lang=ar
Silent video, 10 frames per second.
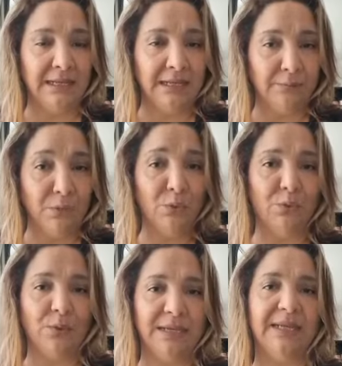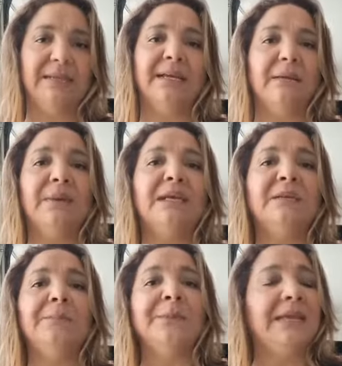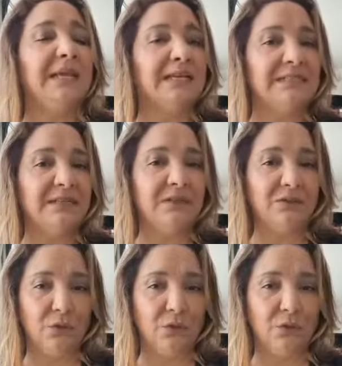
الموت والإعدامات إلى سدة